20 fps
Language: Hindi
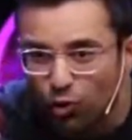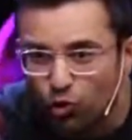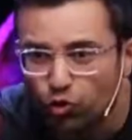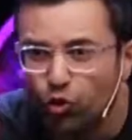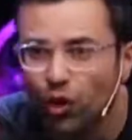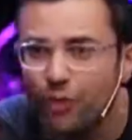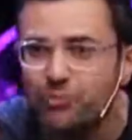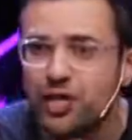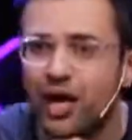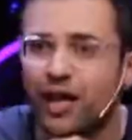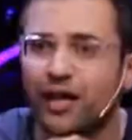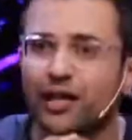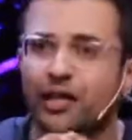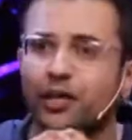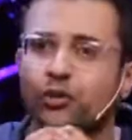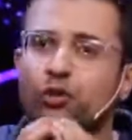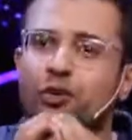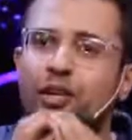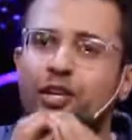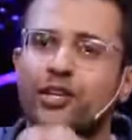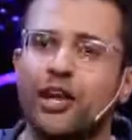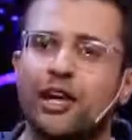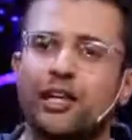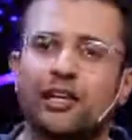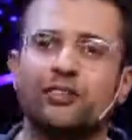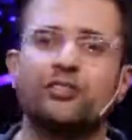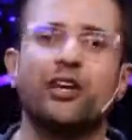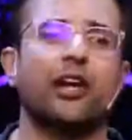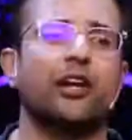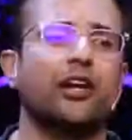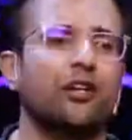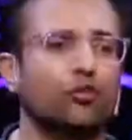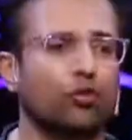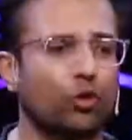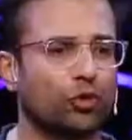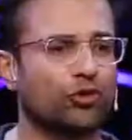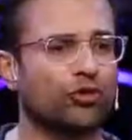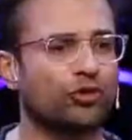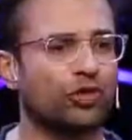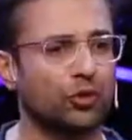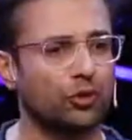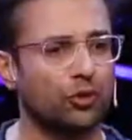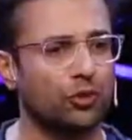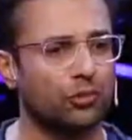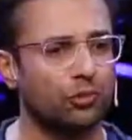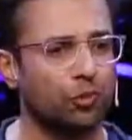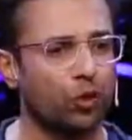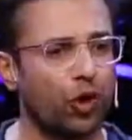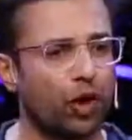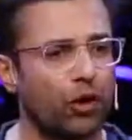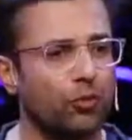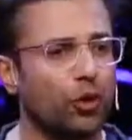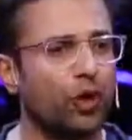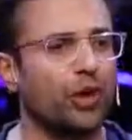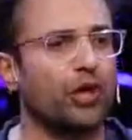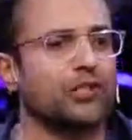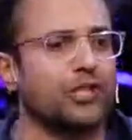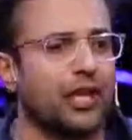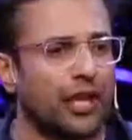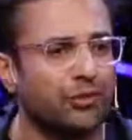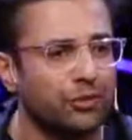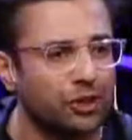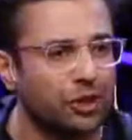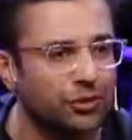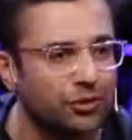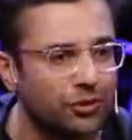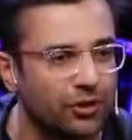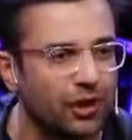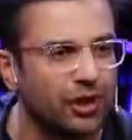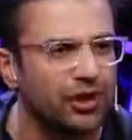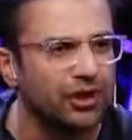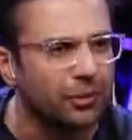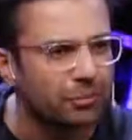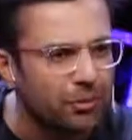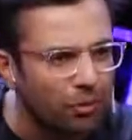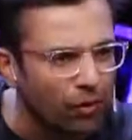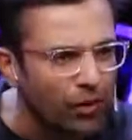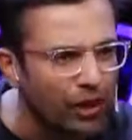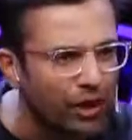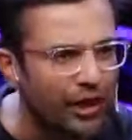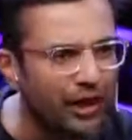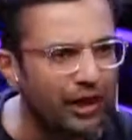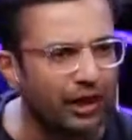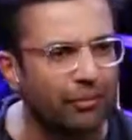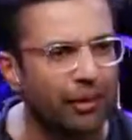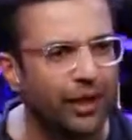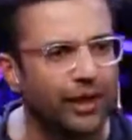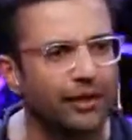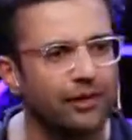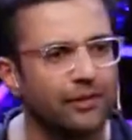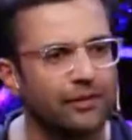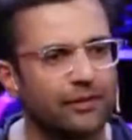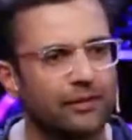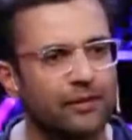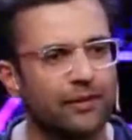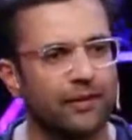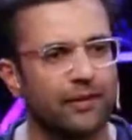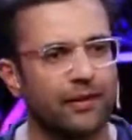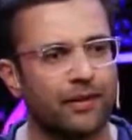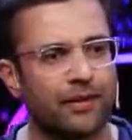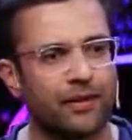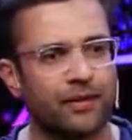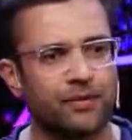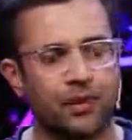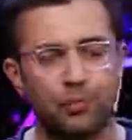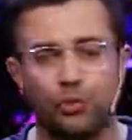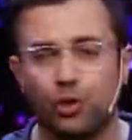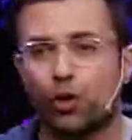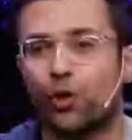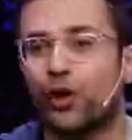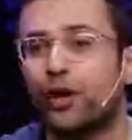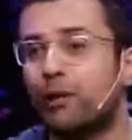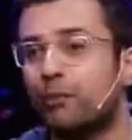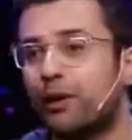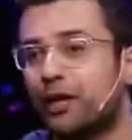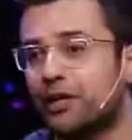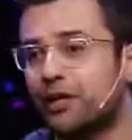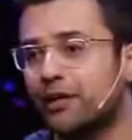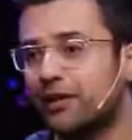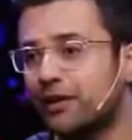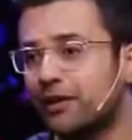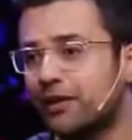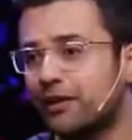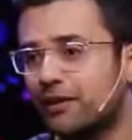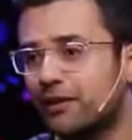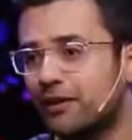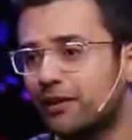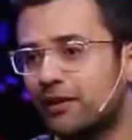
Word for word: उसको आप जा करके दुनिया जहान के सारे रिसोर्सेज दे दो पूरा का पूरा खजाना भी दे दो तब भी वो नहीं निकल पाएगा तब भी रोएगा बैठ करके